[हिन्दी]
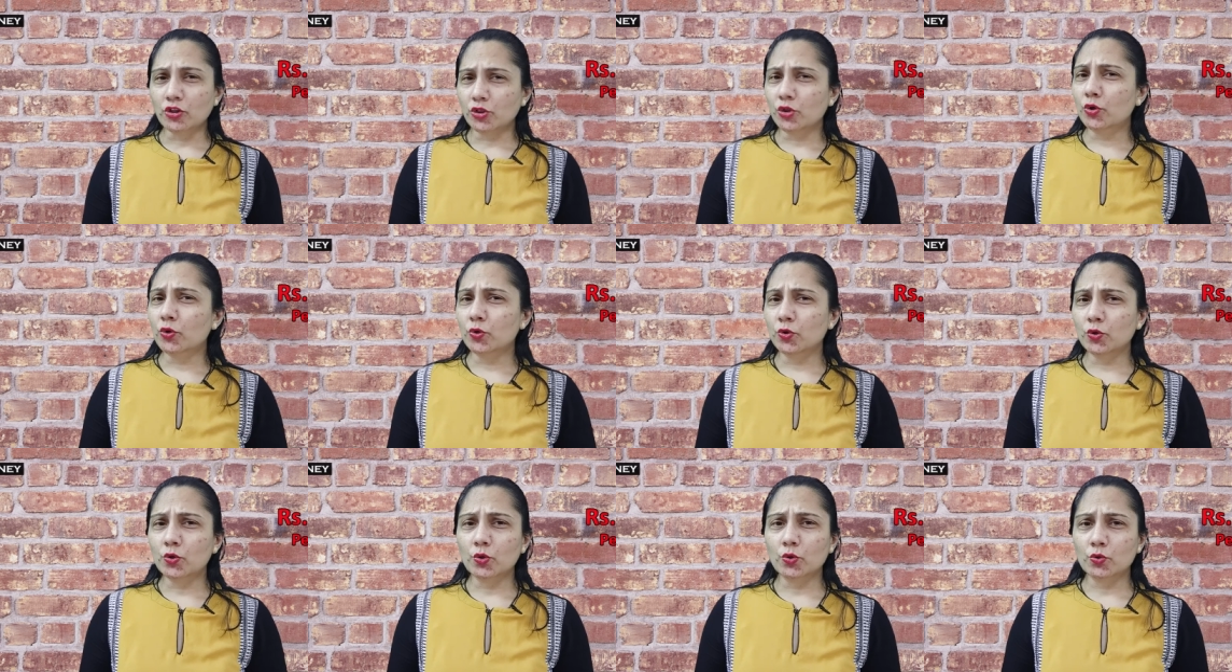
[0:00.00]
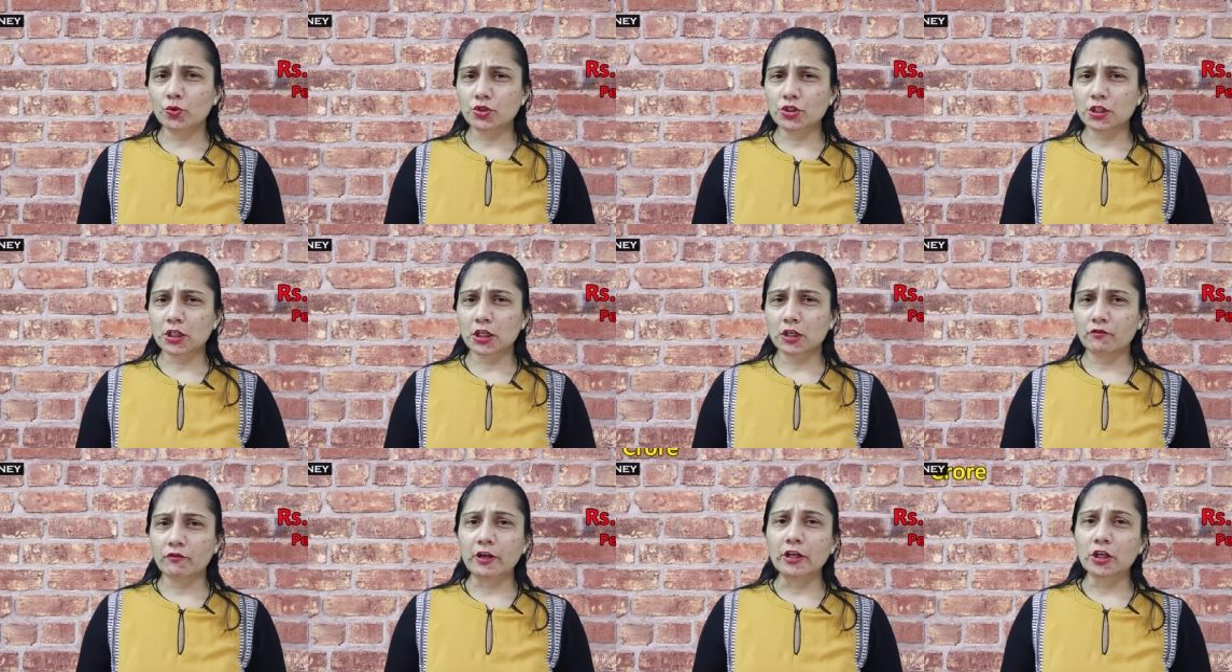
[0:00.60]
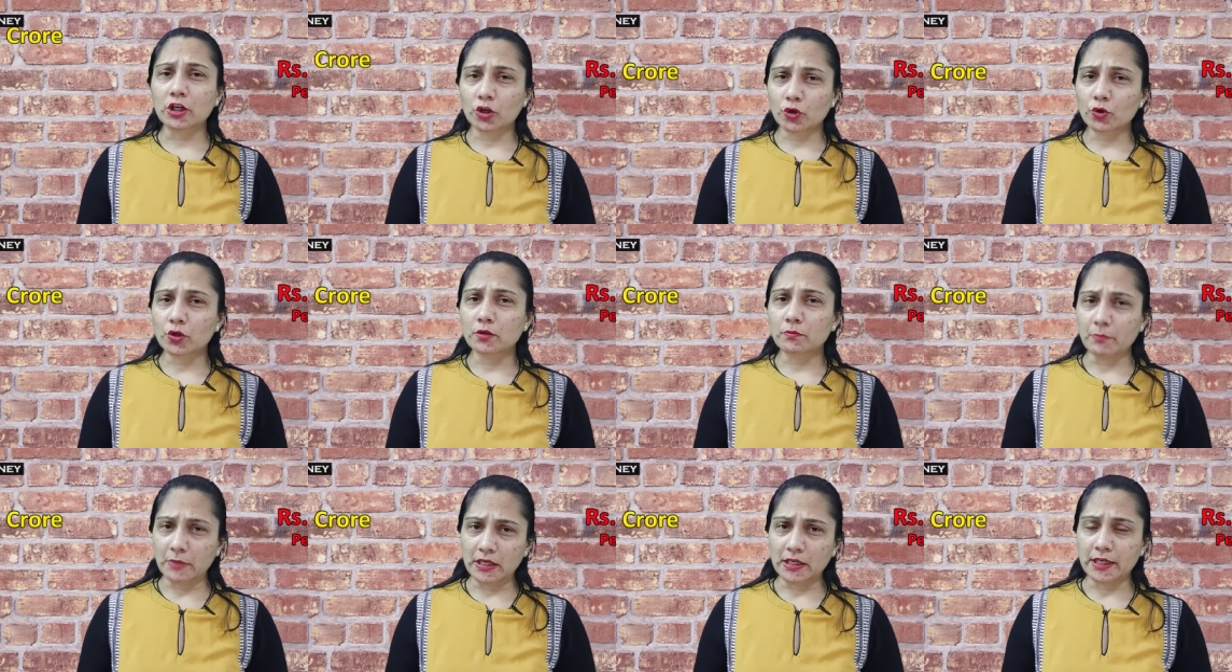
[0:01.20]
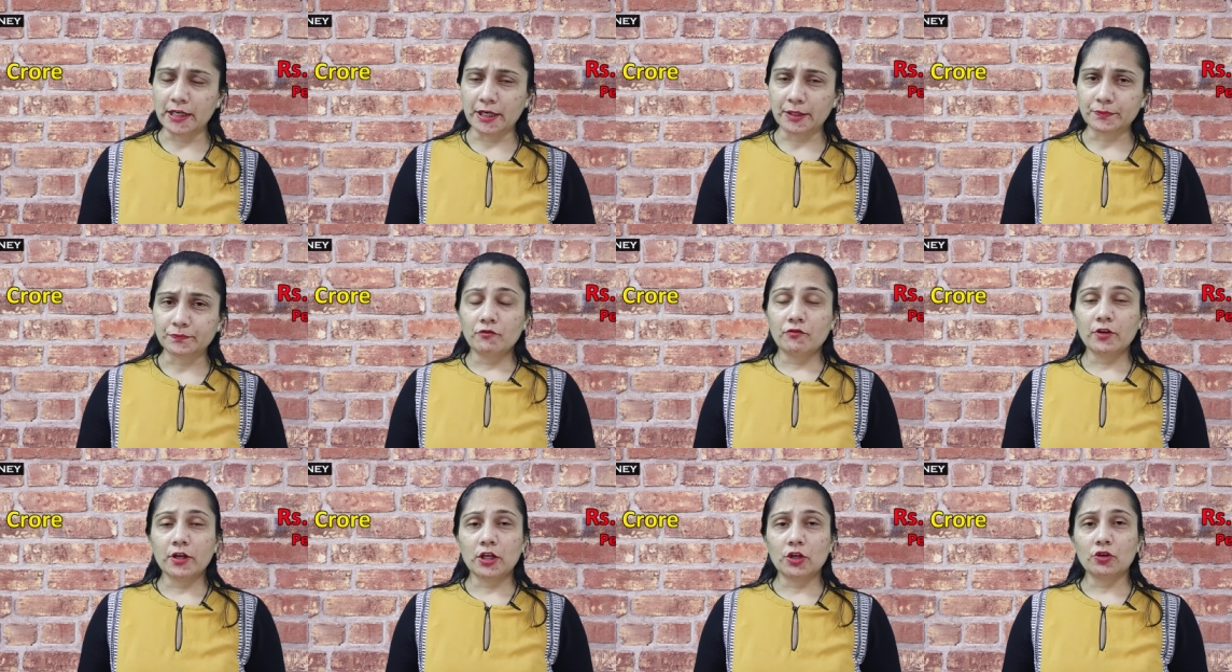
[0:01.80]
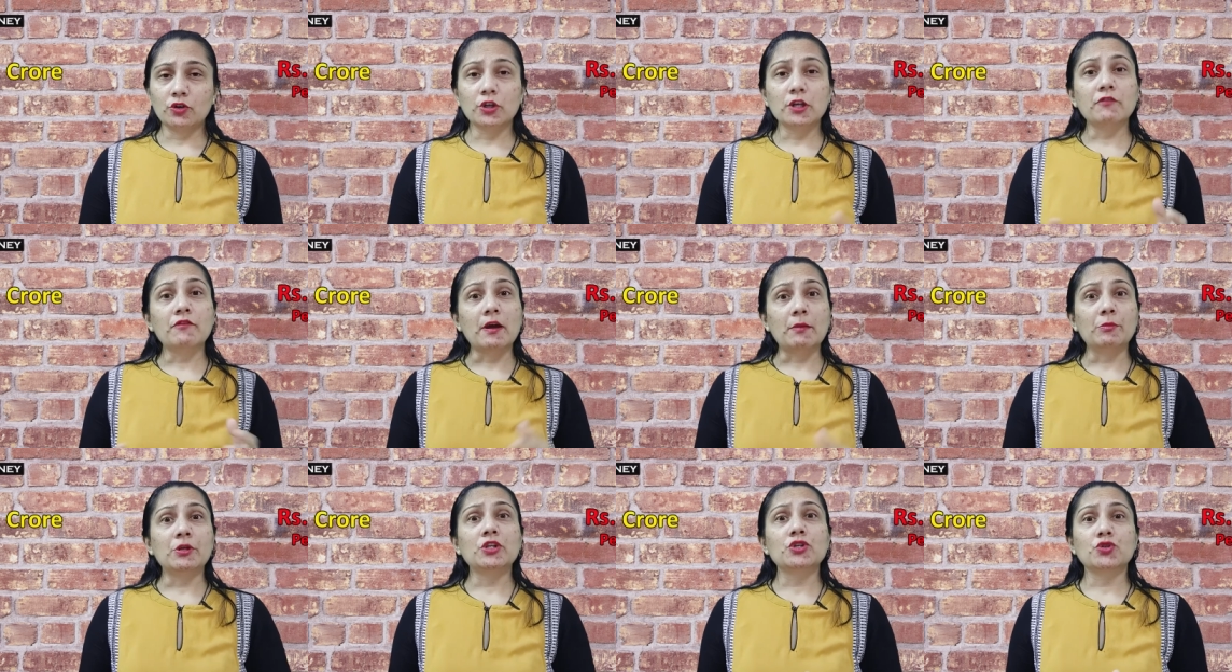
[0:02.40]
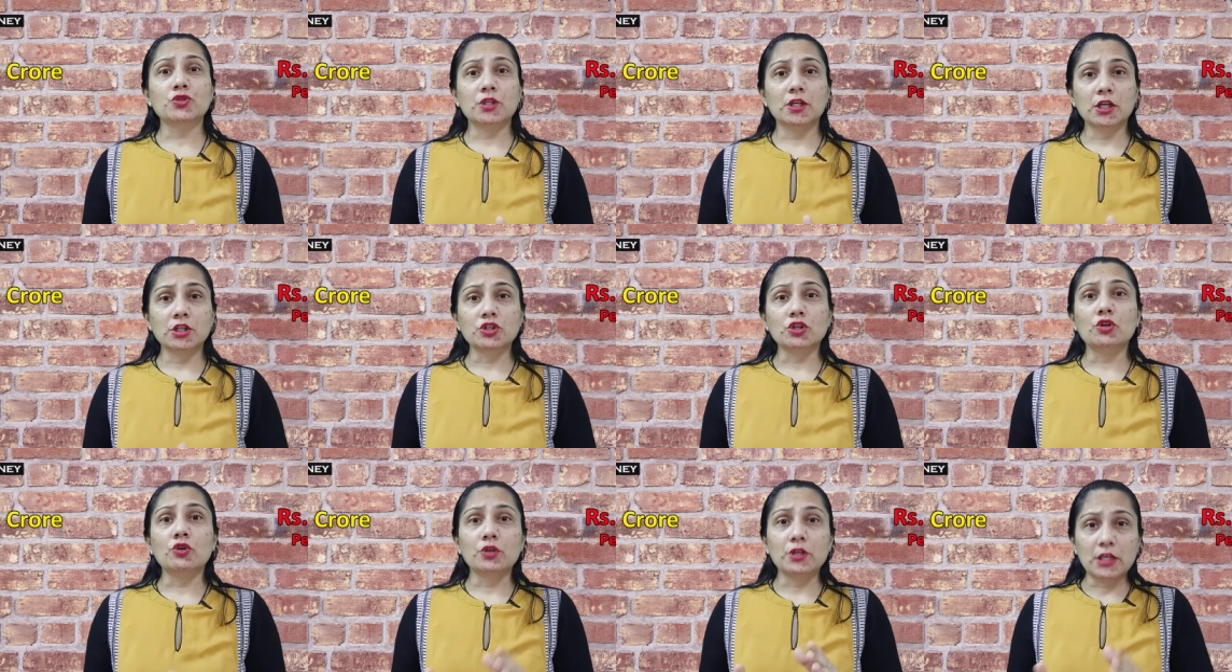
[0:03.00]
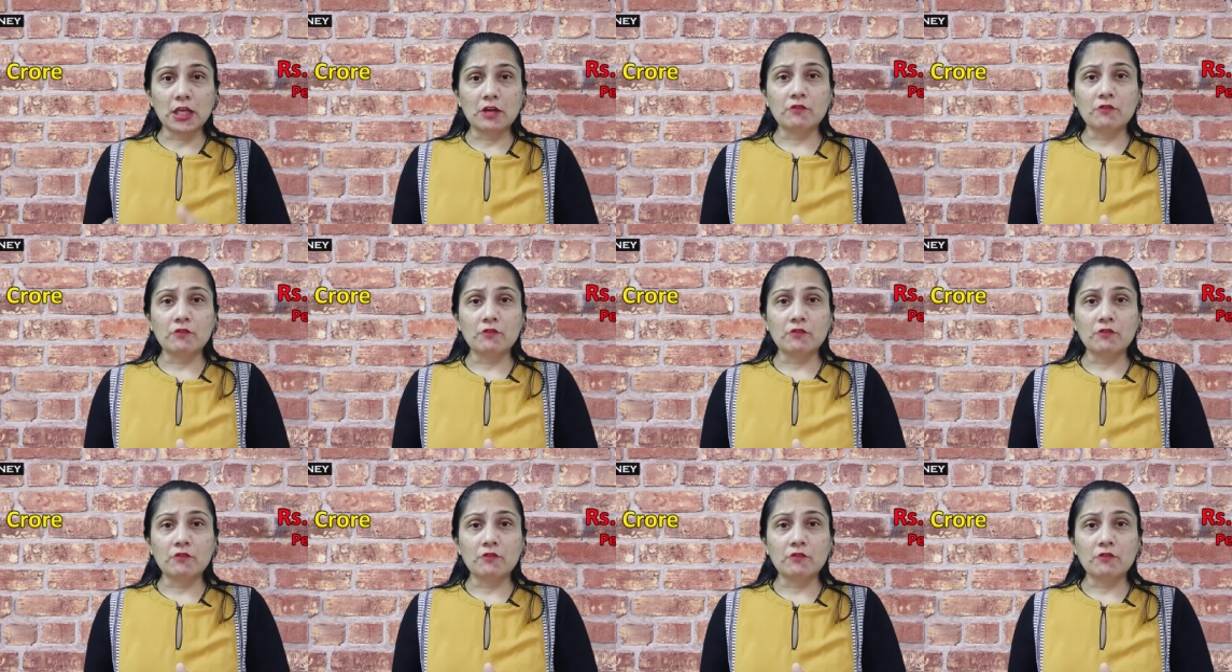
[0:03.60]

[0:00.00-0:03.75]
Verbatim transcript: तो उनको कुछ वन करोड़ मिल गया फिर उनकी फैमिली ने सोचा कि चलो